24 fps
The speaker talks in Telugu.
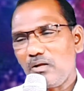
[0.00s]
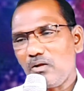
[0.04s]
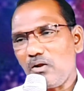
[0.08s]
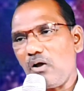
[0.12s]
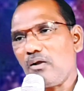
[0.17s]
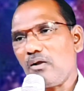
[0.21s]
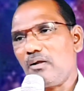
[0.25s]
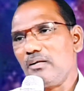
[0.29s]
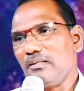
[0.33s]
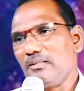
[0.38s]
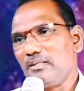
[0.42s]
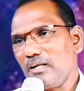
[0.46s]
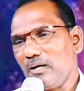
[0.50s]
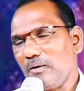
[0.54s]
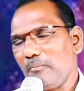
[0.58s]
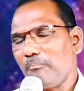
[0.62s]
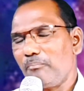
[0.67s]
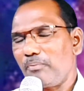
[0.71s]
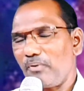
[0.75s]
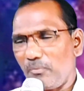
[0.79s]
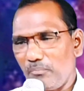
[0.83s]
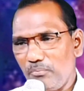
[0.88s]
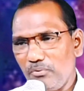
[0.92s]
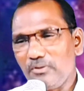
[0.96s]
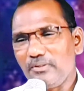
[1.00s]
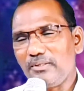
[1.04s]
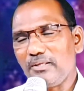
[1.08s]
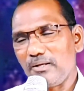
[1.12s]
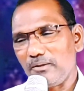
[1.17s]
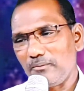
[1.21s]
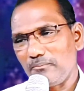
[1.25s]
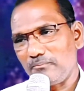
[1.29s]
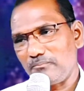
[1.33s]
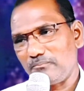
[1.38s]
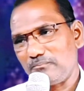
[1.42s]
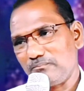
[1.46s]
నాకు దినం ప్రభు
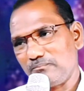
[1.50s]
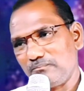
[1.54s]
దినం